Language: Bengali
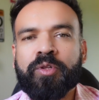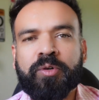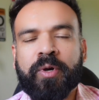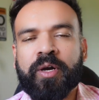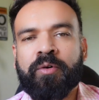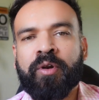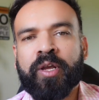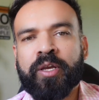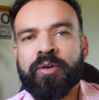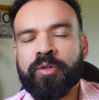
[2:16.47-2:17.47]
অথবা
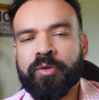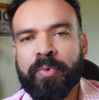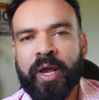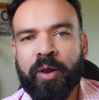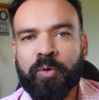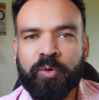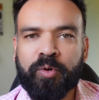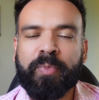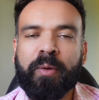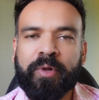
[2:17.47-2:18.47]
অনেকেই হয়তো ভালো
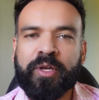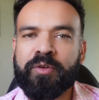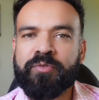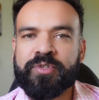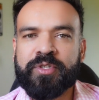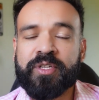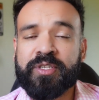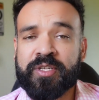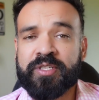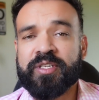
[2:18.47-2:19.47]
কোনো পাবলিক ইউনিভার্সিটিতে
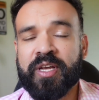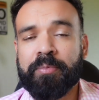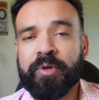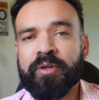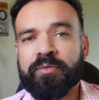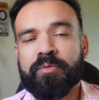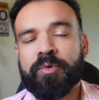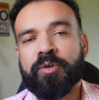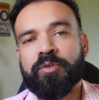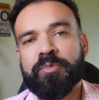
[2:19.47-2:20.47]
চান্স না পেয়ে
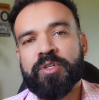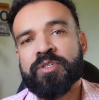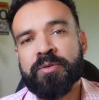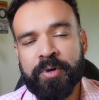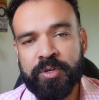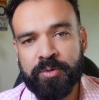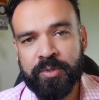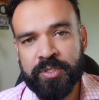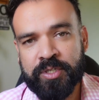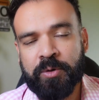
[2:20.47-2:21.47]
তোমরা হয়তো বিদেশে পড়াই
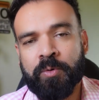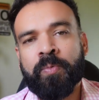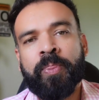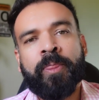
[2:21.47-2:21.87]
জমাতে চাও